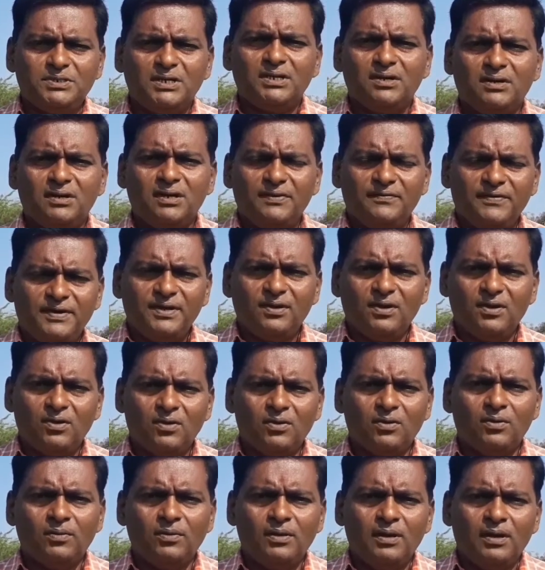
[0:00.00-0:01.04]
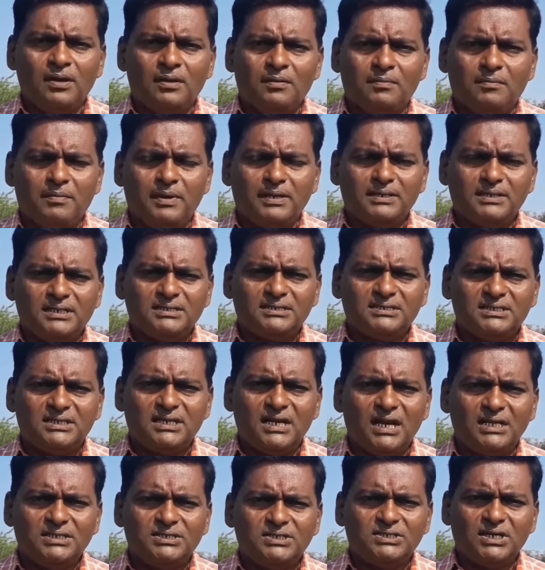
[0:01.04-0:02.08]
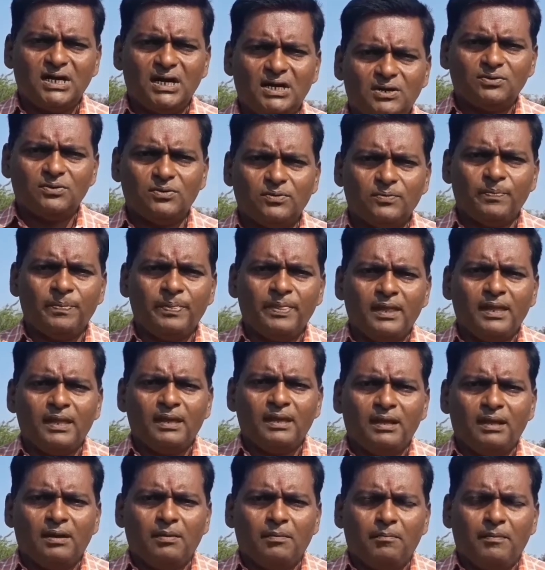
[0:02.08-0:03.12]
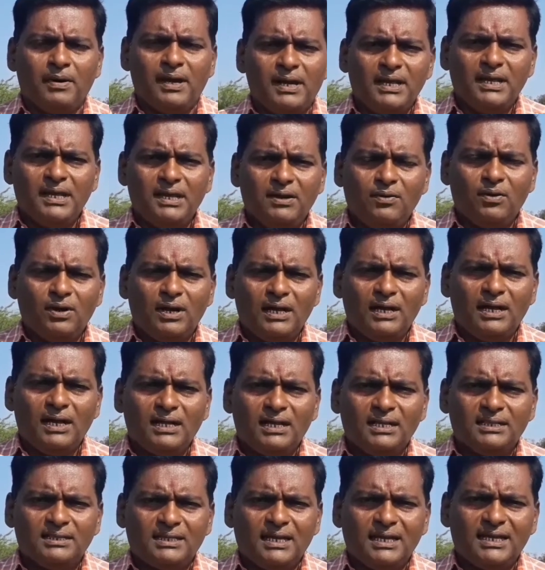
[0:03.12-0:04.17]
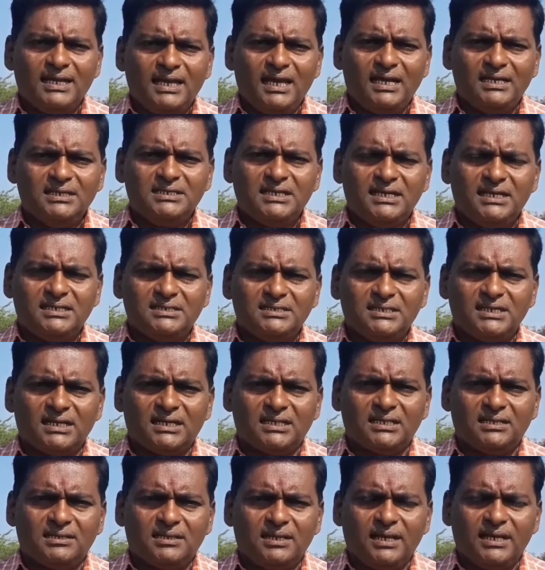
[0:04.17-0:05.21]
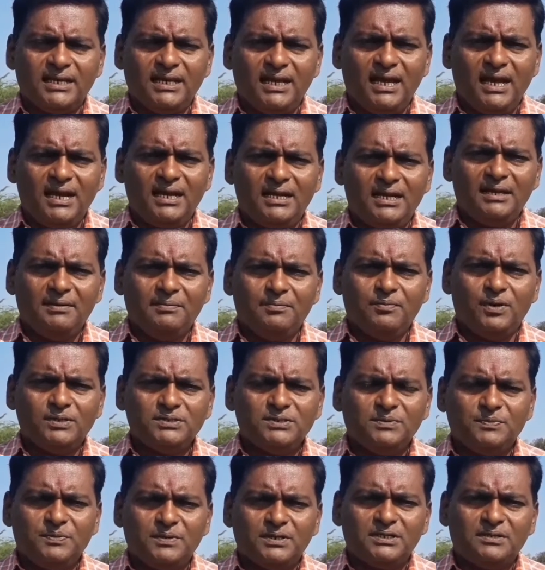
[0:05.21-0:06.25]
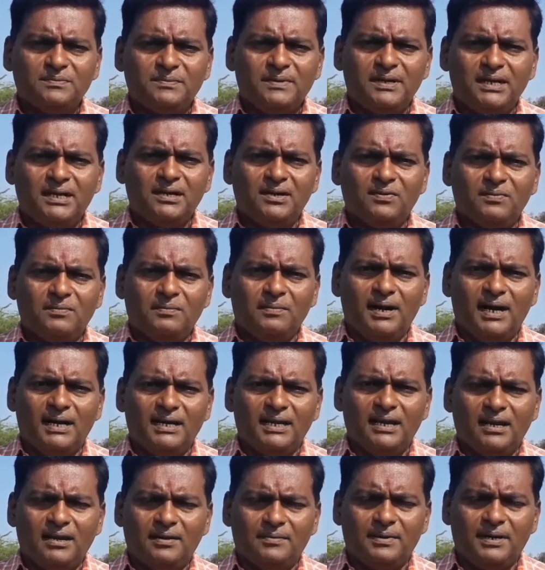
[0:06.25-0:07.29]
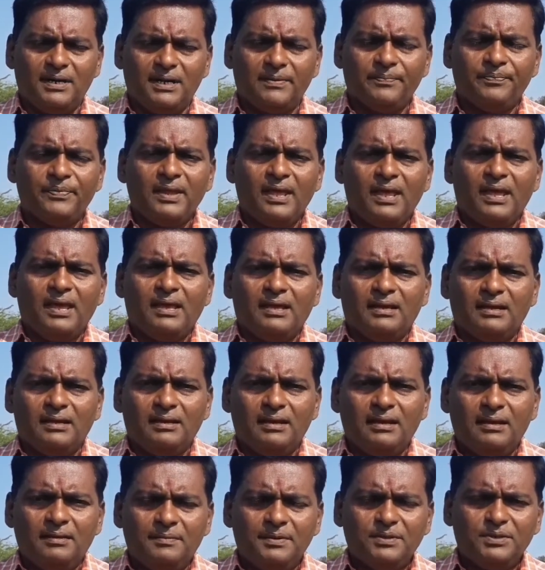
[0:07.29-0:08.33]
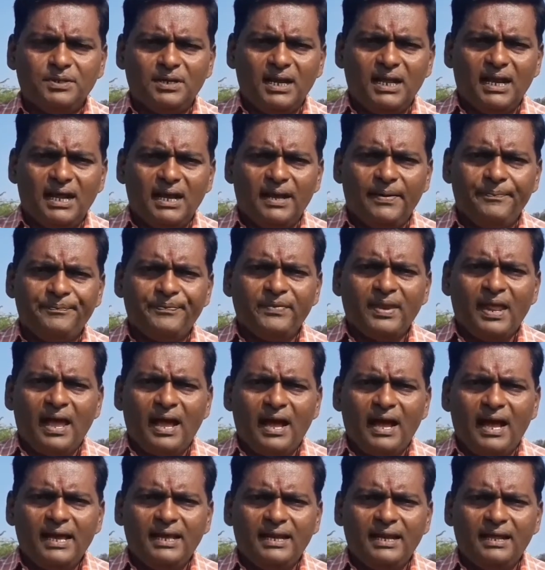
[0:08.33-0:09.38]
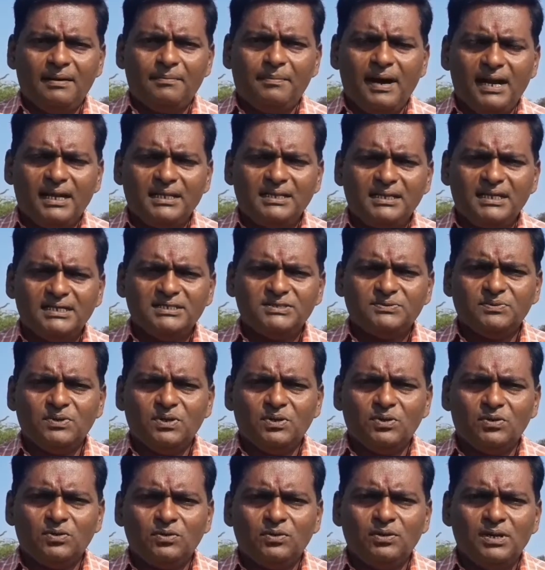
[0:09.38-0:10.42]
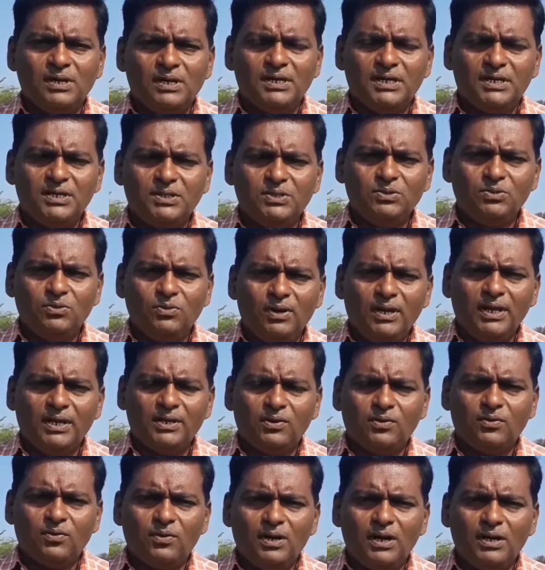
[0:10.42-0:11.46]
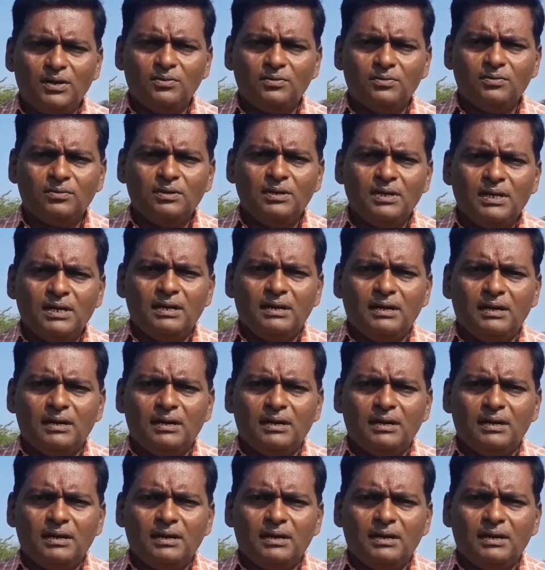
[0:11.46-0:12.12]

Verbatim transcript: మీరు చూసినటువంటి వీడియోలో బ్రదర్ సిరాజ్ గారు మరి ఒక తకియాన్ని చేయడం జరిగింది తకియా అంటే మోసపూరితమైనటువంటి మాటలు మిత్రులారా ఆయన భారతదేశంలో హిందువుల యొక్క గుళ్లను